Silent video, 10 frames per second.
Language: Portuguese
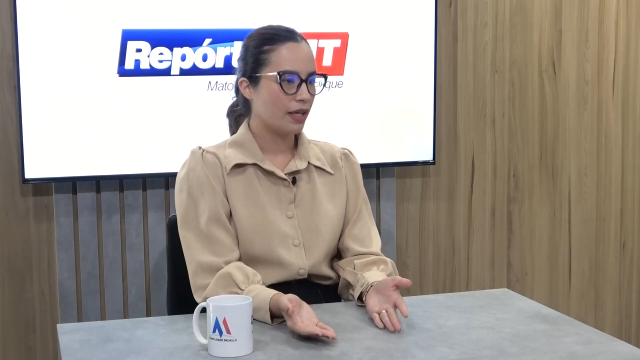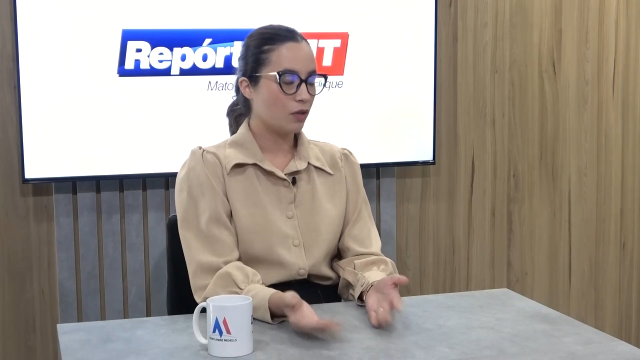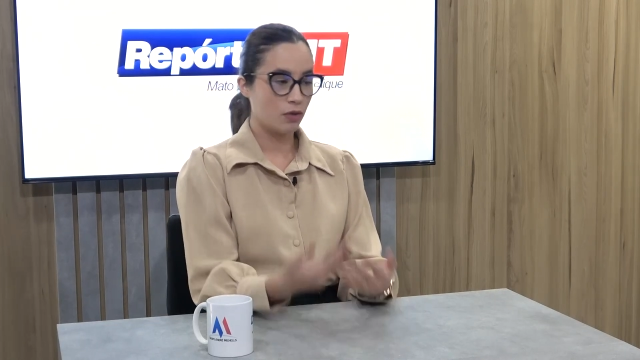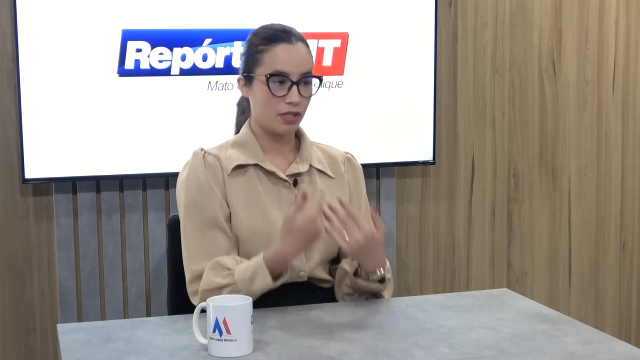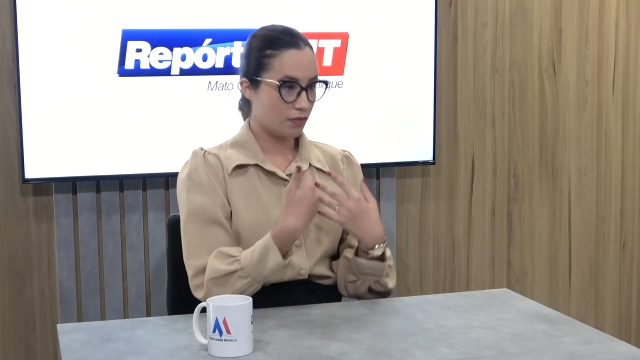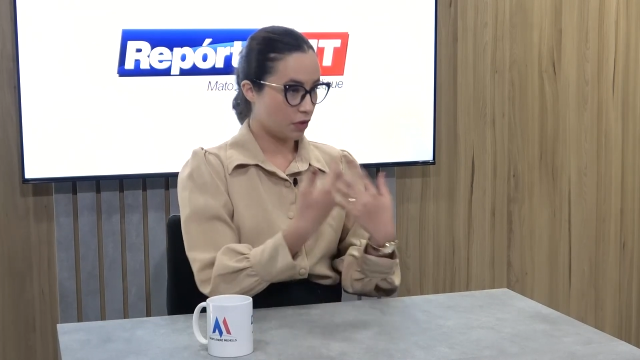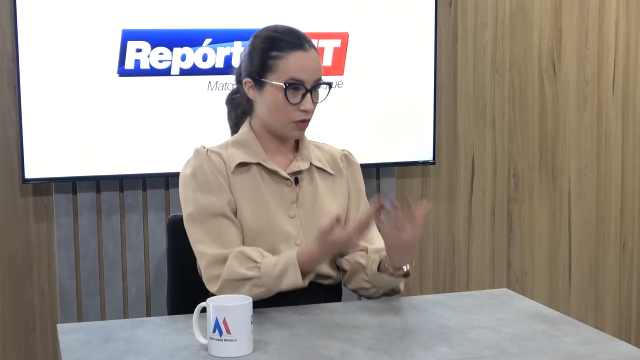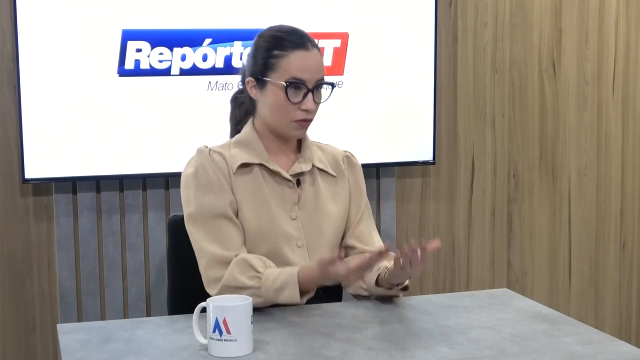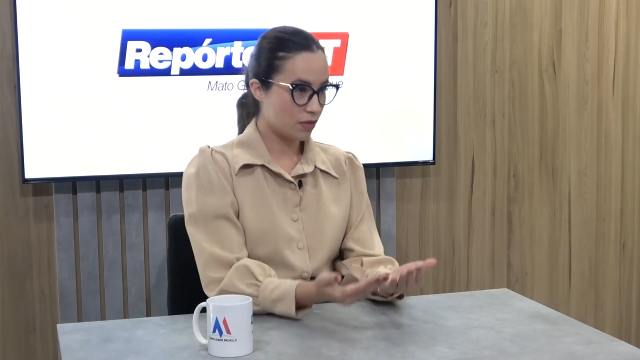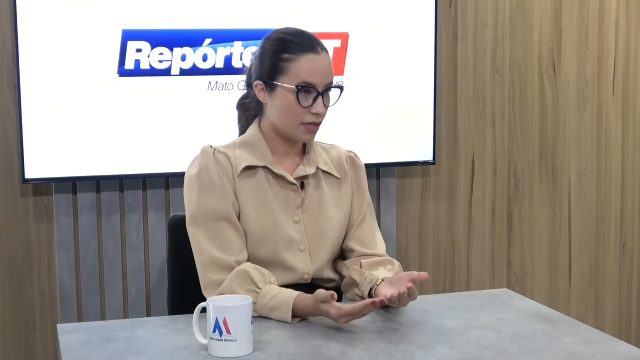inclusive eu
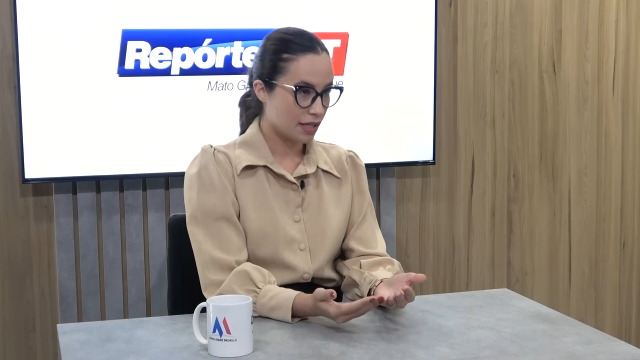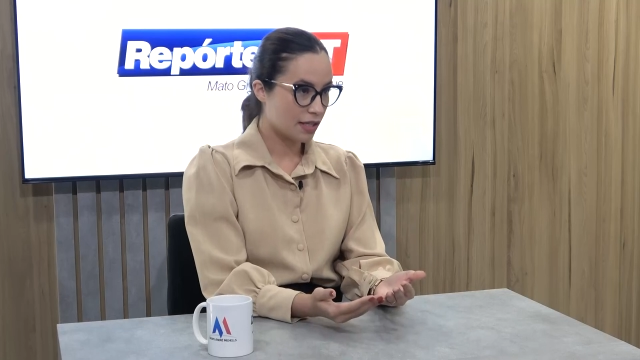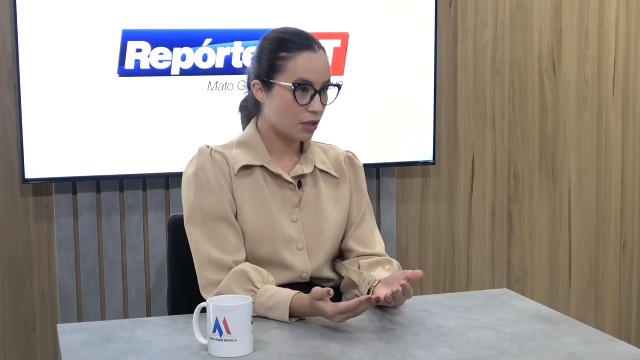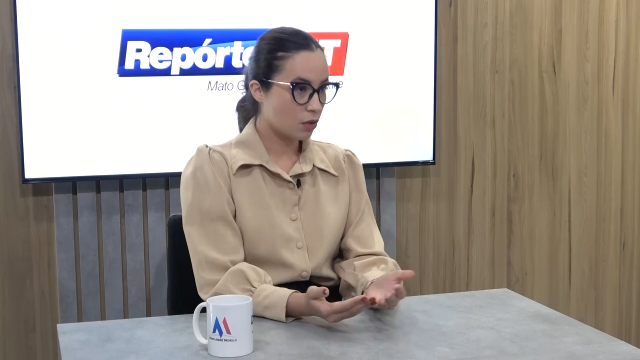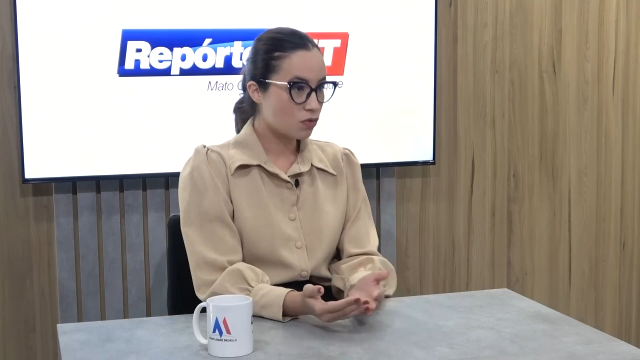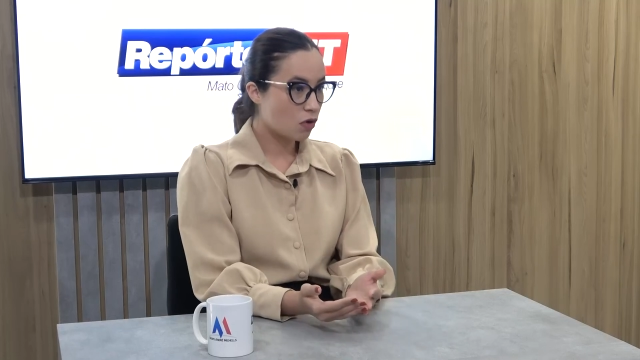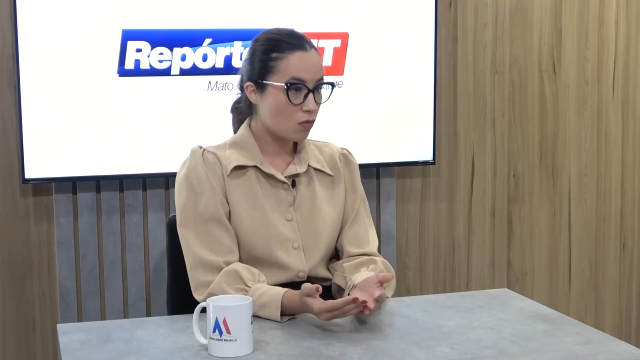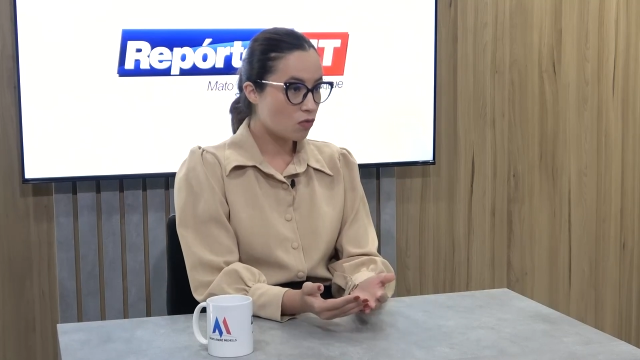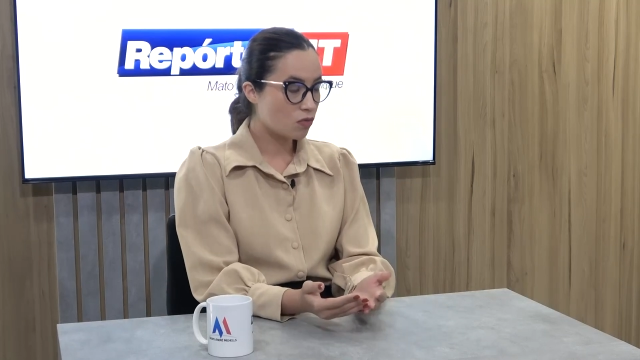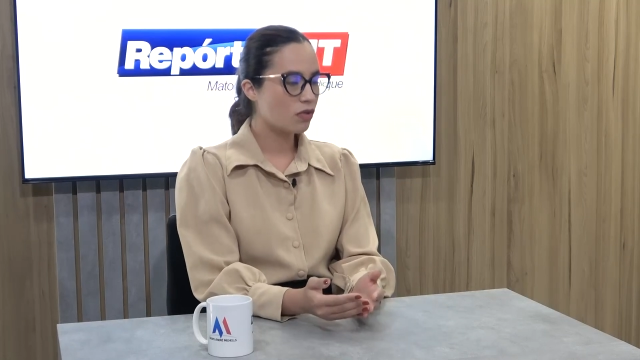e você, cidadãos
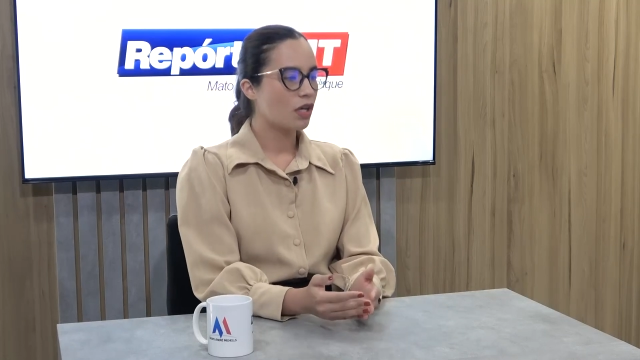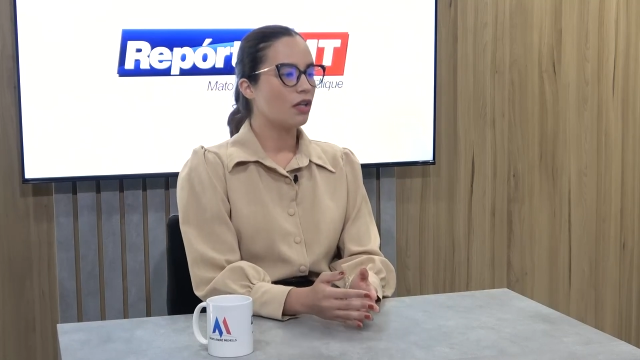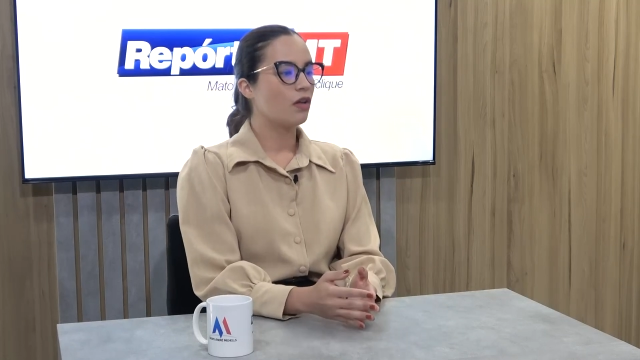comuns,